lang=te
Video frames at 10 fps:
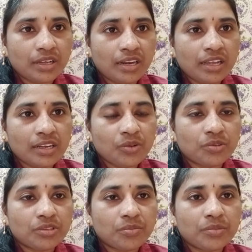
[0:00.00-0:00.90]
అలాగే
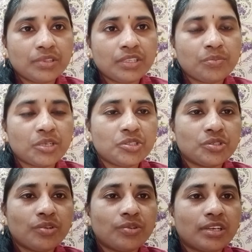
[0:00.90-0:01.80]
కొంతమంది
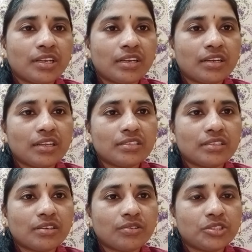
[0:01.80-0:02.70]
వాళ్ళు ఉంటారండి
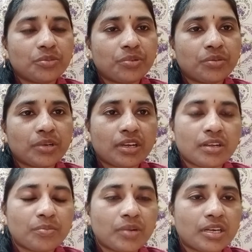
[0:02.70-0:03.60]
ఏజెంట్లు చెప్పిన
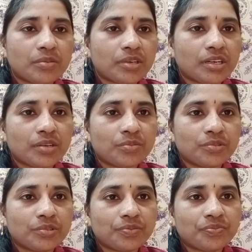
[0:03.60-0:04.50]
ప్రకారం మాట ప్రకారము
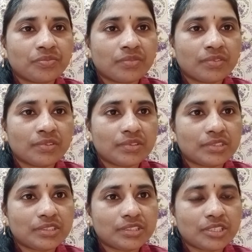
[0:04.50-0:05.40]

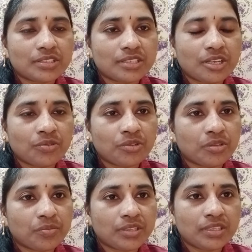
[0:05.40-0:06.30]
చేస్తారు
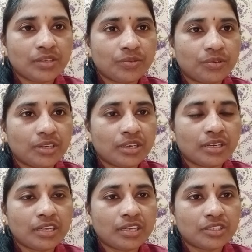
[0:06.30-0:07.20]
కొంతమంది
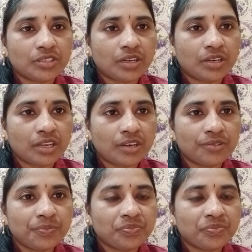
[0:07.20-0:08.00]
ఉండరని నేను అంటాను